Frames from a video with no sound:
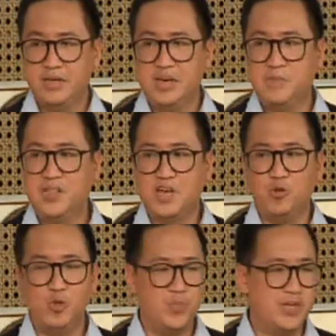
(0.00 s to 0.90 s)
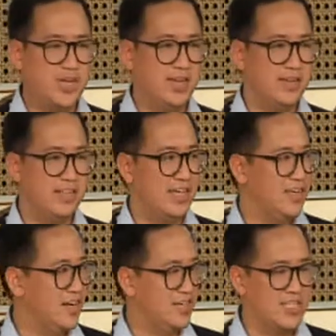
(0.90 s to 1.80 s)
diminta untuk bikin
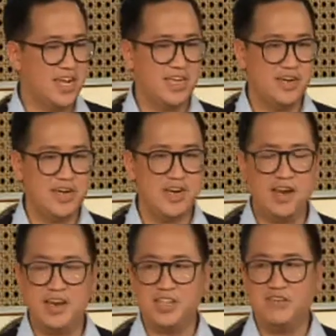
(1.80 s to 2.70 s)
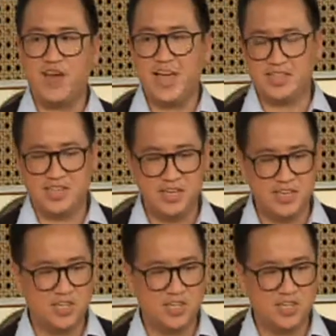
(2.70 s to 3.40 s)
tadi yang istilahnya dia adalah native ad. Jadi